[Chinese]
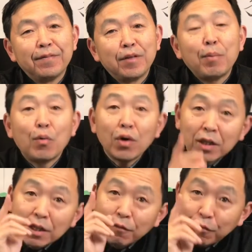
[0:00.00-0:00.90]
那么我
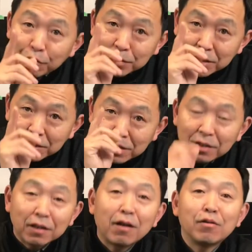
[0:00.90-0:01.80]
可以负责
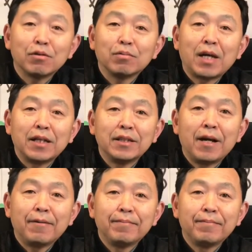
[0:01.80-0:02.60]
任的告诉大家。